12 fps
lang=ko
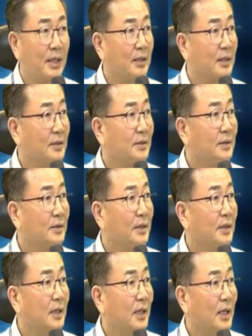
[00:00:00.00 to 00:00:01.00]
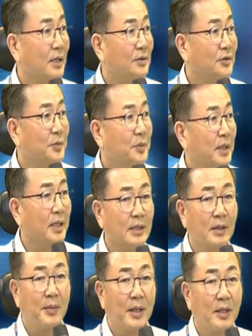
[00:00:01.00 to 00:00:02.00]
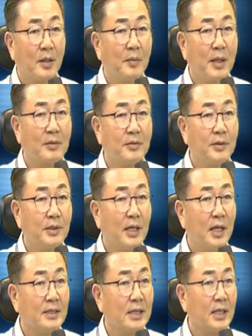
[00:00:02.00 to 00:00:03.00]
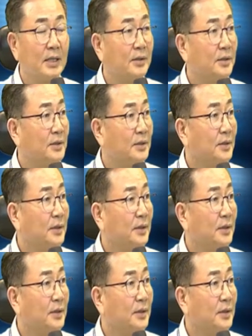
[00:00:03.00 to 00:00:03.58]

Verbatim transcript: 그래서 아주 쉽게 그냥 배경 바꾸고 이거 하자 이런 거죠.